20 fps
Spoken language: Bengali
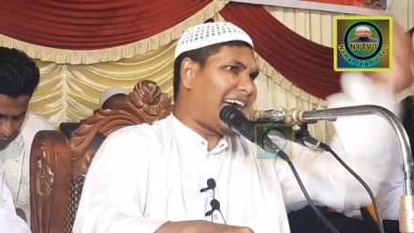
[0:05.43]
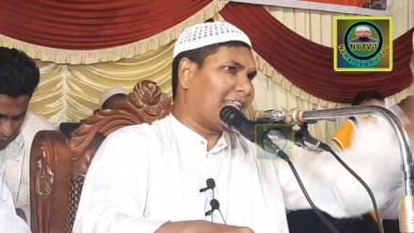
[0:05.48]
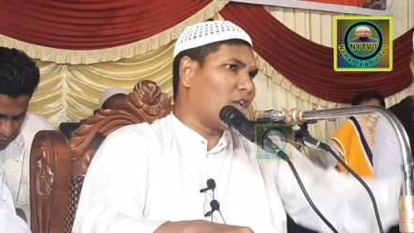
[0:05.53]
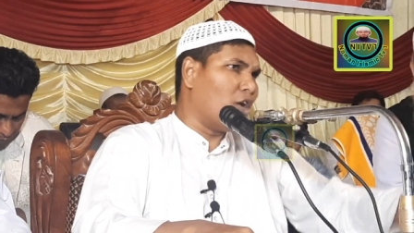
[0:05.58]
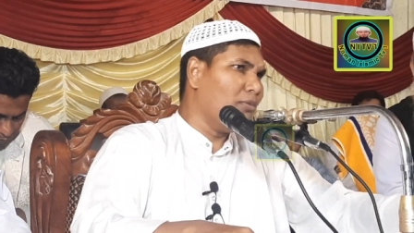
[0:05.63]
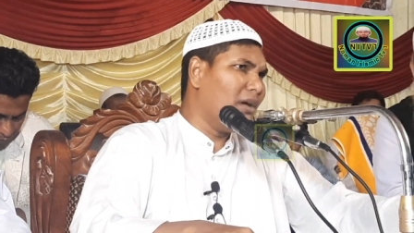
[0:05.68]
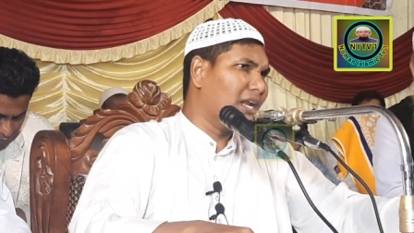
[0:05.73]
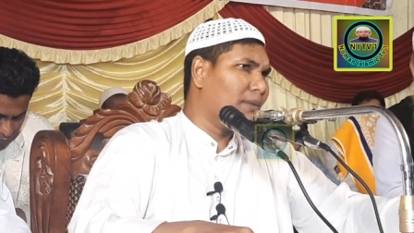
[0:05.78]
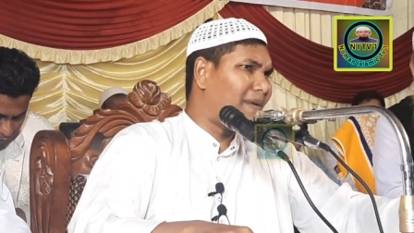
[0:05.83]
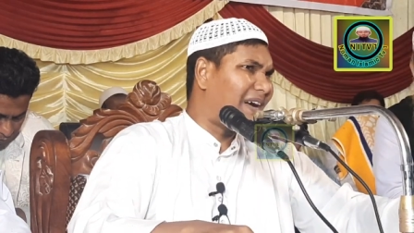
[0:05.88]

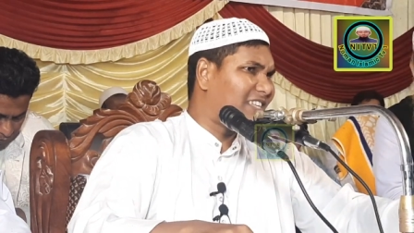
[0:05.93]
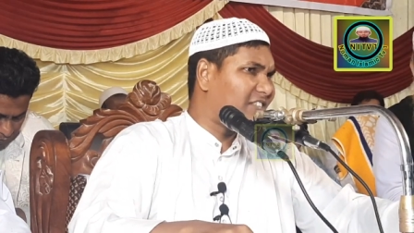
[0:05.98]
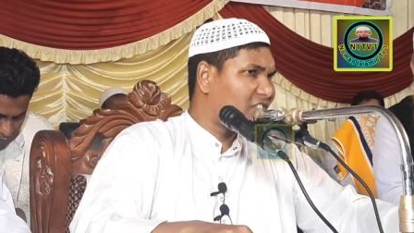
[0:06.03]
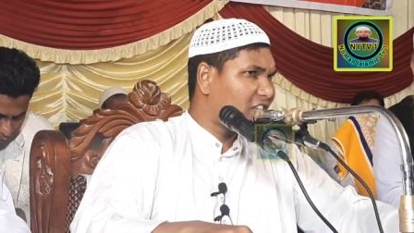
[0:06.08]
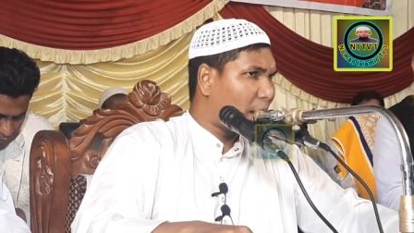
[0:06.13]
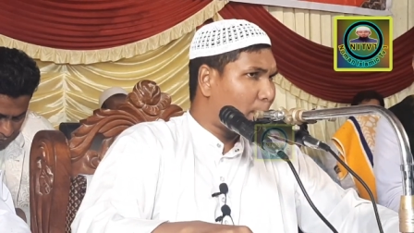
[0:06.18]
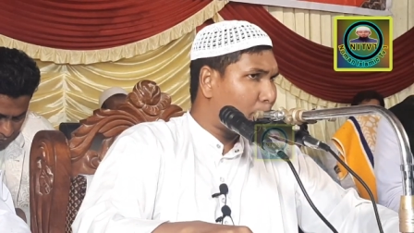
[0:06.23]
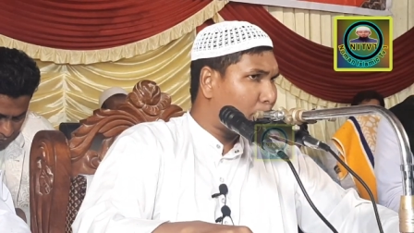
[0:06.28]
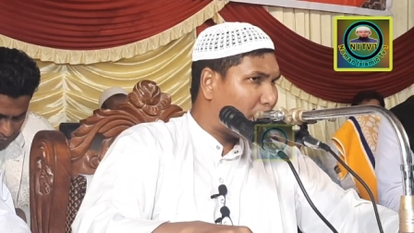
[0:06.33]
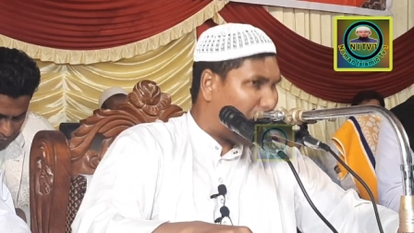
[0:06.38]
আদমের
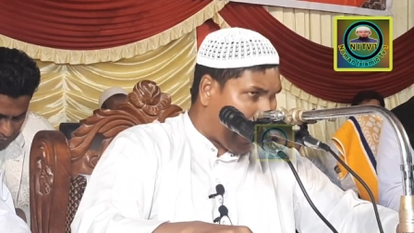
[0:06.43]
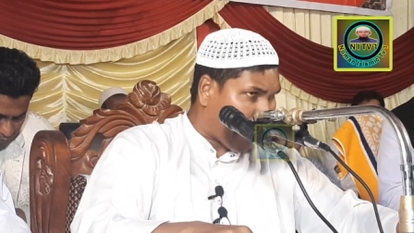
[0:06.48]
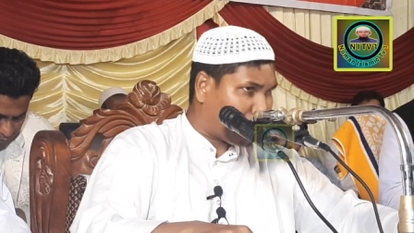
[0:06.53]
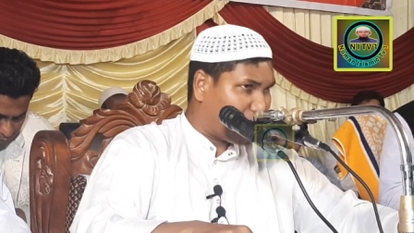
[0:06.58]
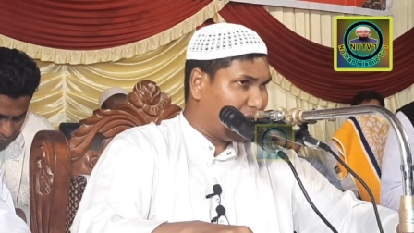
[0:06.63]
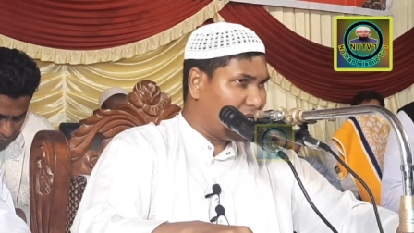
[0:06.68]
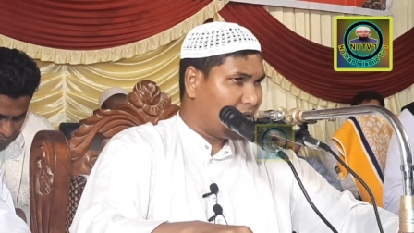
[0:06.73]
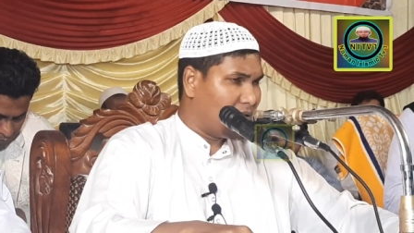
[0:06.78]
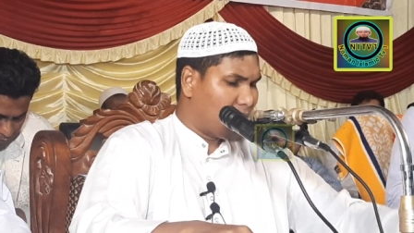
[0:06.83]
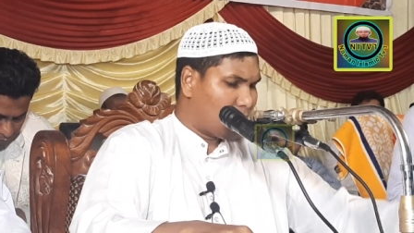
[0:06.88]
বাচ্চা
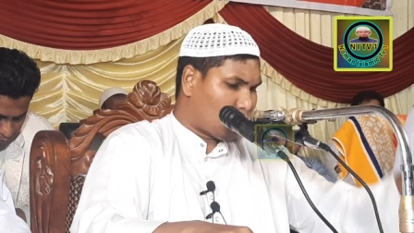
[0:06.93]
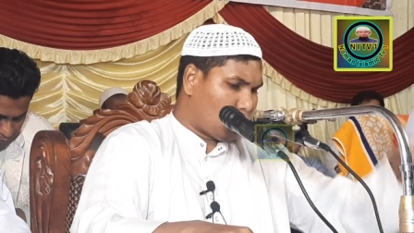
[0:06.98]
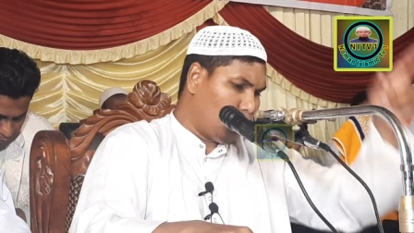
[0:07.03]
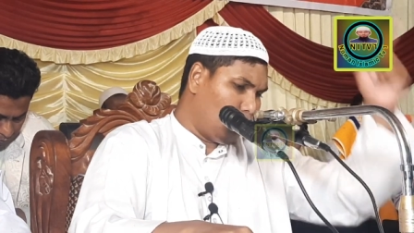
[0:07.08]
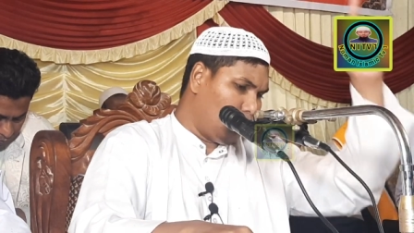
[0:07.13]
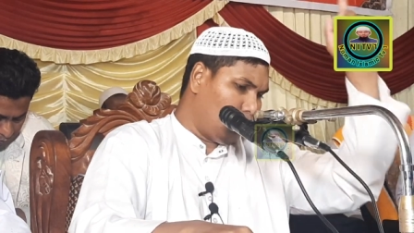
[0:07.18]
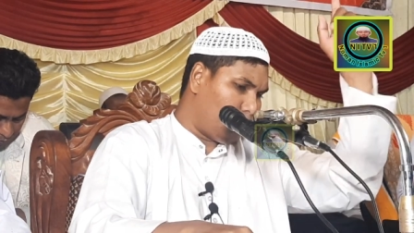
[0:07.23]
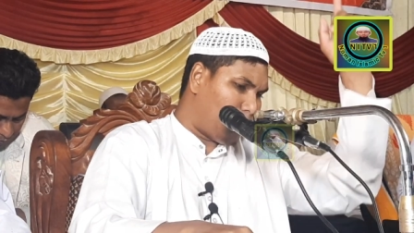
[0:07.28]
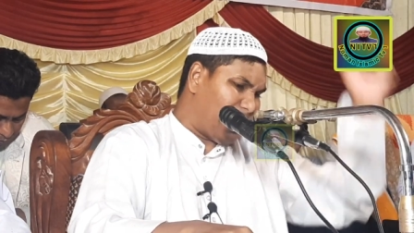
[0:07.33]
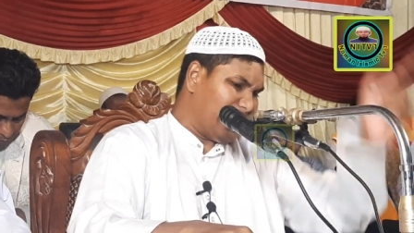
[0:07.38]
পাপি
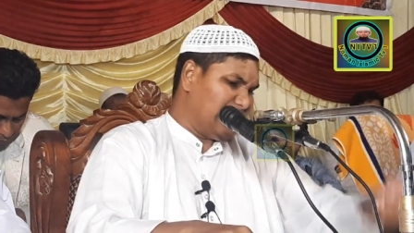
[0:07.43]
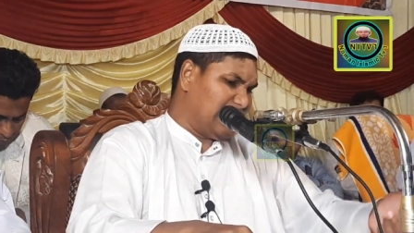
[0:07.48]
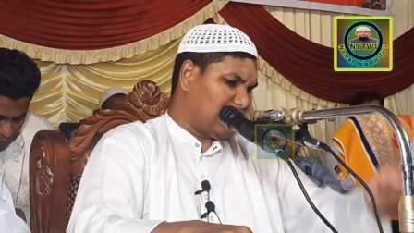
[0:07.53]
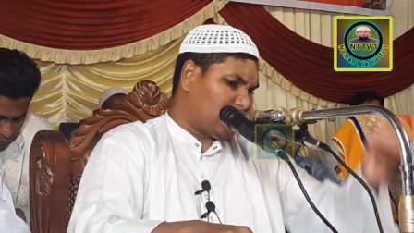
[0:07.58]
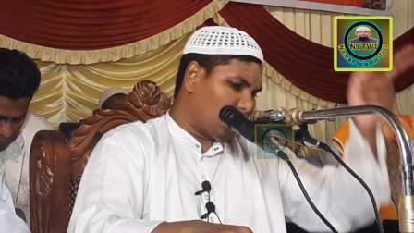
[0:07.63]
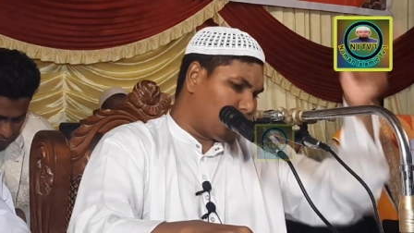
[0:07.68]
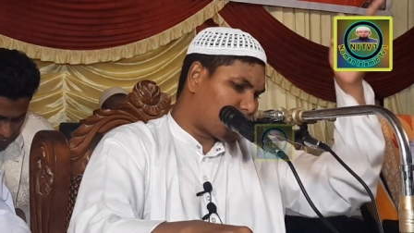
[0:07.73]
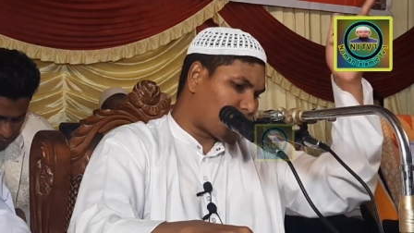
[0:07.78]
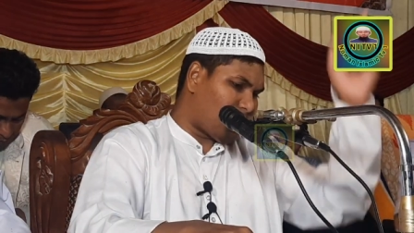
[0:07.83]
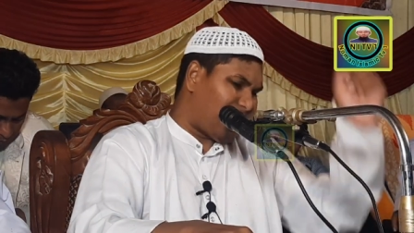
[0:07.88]
কুল্লু বানি
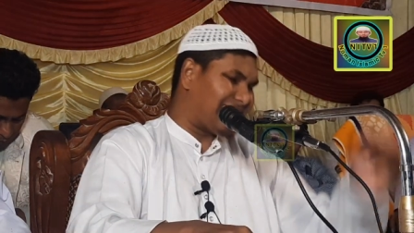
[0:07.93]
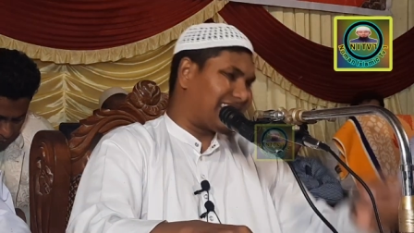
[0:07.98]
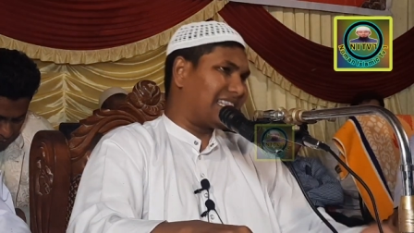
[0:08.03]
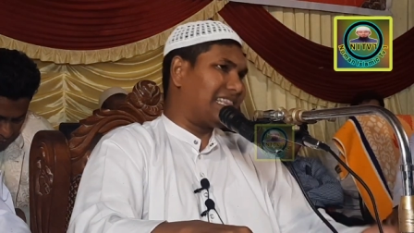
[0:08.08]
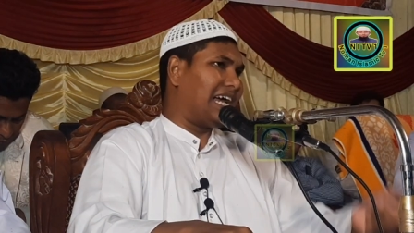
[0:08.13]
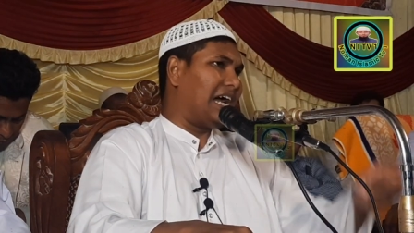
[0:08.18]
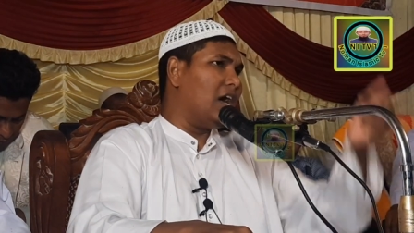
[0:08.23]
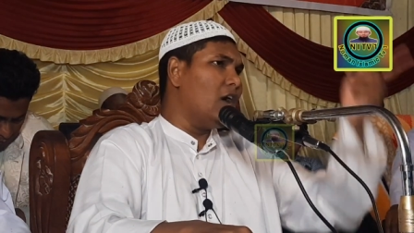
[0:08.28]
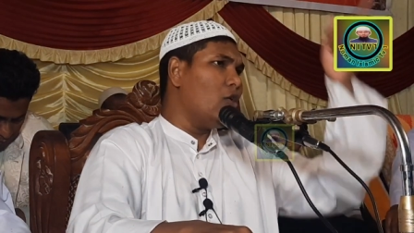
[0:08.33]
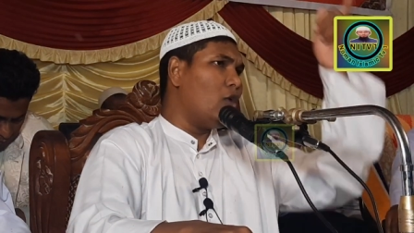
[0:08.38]
আদম
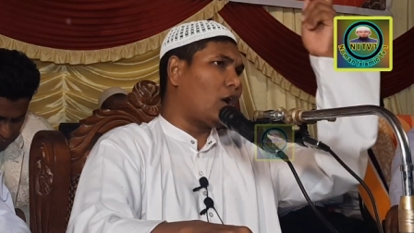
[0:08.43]
খাত্তা